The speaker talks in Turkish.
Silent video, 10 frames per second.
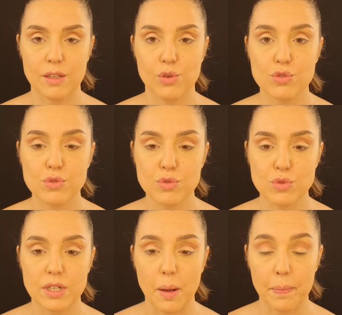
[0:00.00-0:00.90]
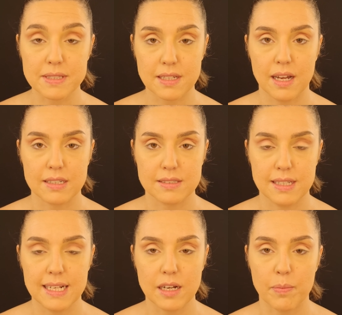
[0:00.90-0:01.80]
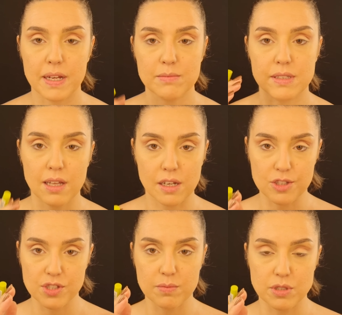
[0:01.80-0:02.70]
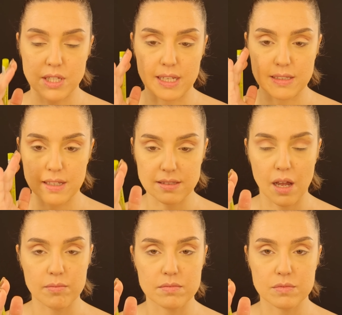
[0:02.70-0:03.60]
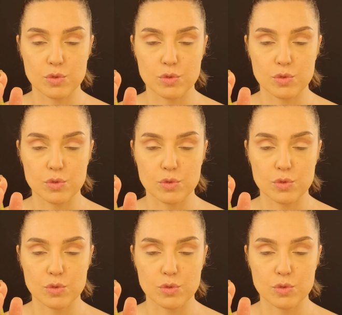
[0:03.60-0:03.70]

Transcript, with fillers: Gözünüzü kapatarak değil, kapatmadan açık bir şekilde, tam